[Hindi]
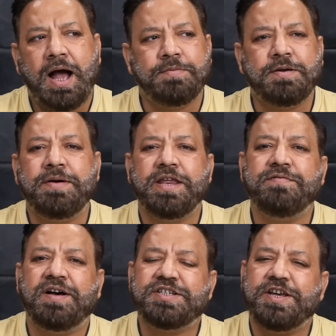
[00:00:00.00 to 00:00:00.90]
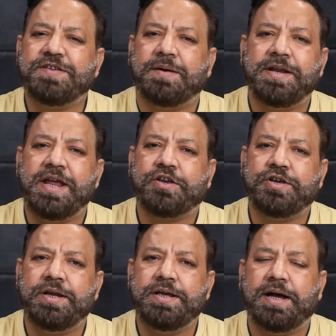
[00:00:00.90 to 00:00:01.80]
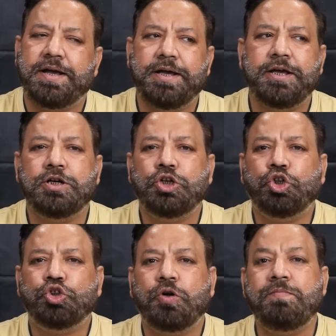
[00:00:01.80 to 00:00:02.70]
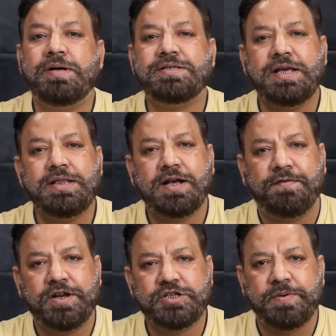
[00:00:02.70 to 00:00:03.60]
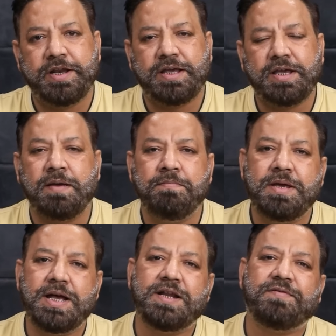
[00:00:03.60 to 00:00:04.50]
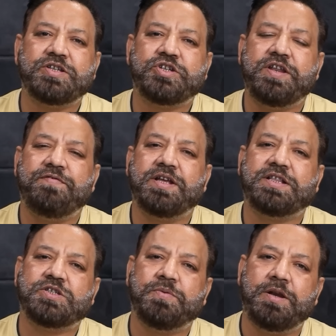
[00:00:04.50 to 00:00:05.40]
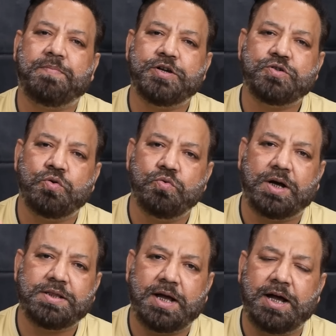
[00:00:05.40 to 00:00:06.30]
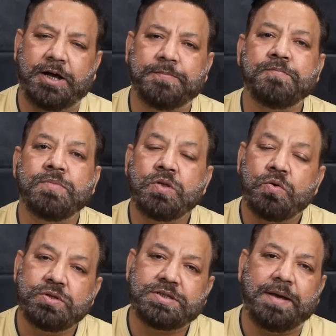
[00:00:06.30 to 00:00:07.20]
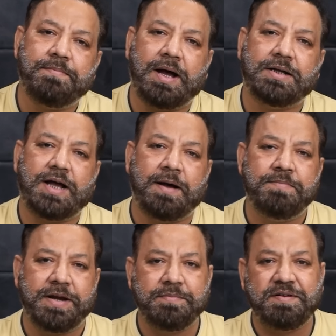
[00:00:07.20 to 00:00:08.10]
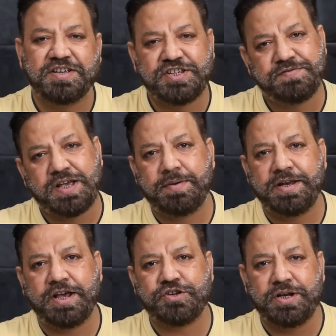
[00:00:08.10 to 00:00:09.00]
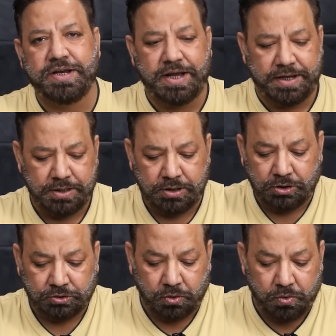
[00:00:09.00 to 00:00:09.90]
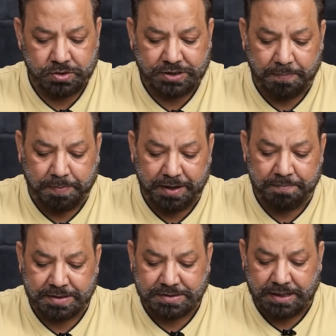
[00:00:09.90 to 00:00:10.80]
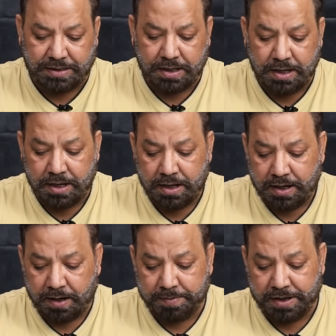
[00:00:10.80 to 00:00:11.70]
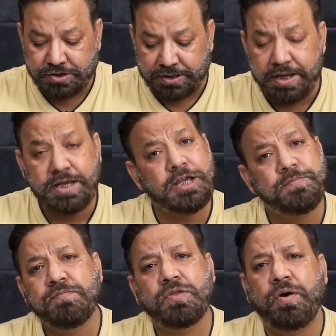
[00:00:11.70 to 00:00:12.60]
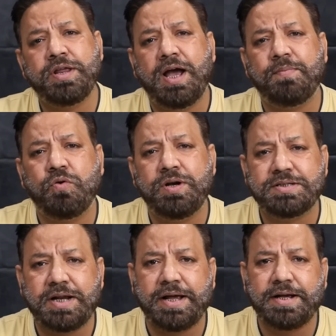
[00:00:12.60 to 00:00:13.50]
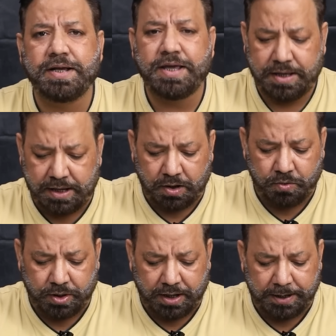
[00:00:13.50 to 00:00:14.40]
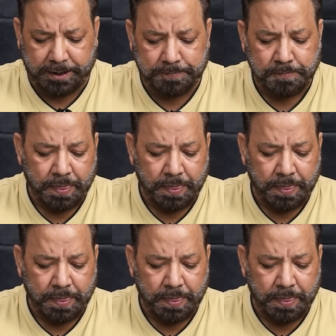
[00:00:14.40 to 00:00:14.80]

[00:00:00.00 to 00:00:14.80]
अब जब मरियम नवाज शरीफ साहबा ने एक्शन लिया है तो मजीद कवरेज मिलेगी कि मियाँ नवाज शरीफ की तस्वीर पर जो हुआ था उसके बाद अब मरियम नवाज शरीफ साहबा ने एक्शन लिया है तो उसकी फिर मजीद खबरें चलेंगी और यह आपको नजर आएगा कि क्या हो रहा है